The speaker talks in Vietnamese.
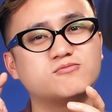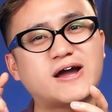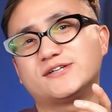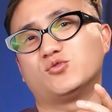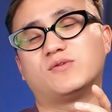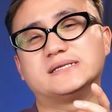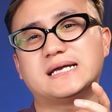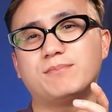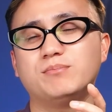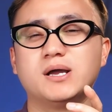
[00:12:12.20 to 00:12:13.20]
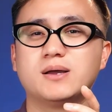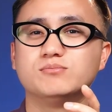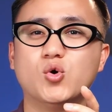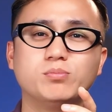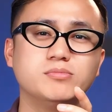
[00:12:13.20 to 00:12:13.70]
vài chục phần trăm
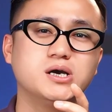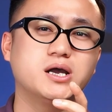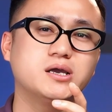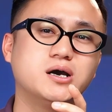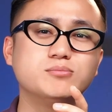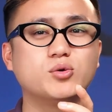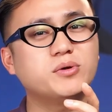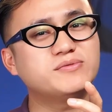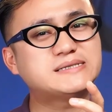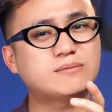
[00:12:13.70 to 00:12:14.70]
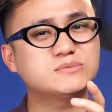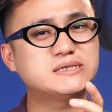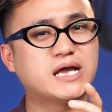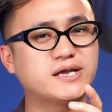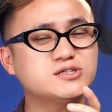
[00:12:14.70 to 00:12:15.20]
40 hơn 40 phần trăm
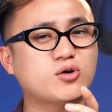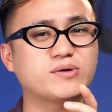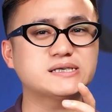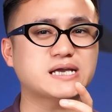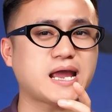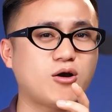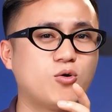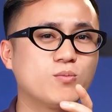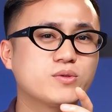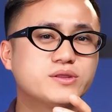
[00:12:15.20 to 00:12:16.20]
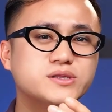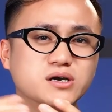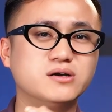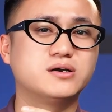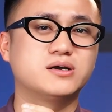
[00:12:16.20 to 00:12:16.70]
gì đấy so với cái chai ao
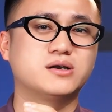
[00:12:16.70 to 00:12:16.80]
nhưng